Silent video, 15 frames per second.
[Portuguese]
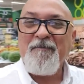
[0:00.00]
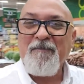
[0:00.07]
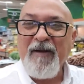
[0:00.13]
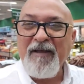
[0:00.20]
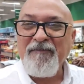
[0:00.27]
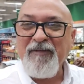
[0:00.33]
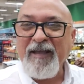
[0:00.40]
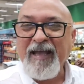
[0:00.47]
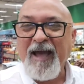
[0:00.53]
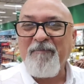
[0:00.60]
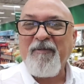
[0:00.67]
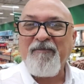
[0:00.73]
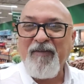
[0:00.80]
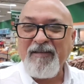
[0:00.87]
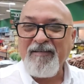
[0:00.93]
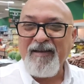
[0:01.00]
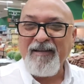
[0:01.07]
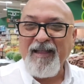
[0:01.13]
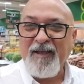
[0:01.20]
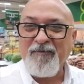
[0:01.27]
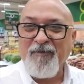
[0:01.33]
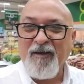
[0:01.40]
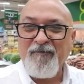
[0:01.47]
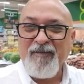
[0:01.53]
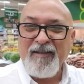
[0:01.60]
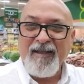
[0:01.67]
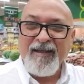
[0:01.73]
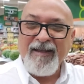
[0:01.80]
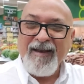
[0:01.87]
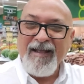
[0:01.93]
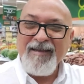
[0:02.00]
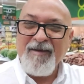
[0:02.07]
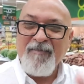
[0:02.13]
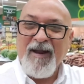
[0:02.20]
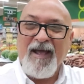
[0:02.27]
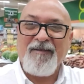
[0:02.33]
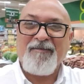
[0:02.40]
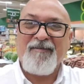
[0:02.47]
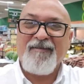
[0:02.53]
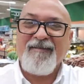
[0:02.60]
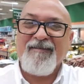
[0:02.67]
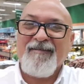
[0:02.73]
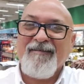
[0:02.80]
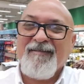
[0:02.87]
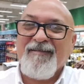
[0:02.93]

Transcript: para ficar, para facilitar a sua vida. Grande abraço!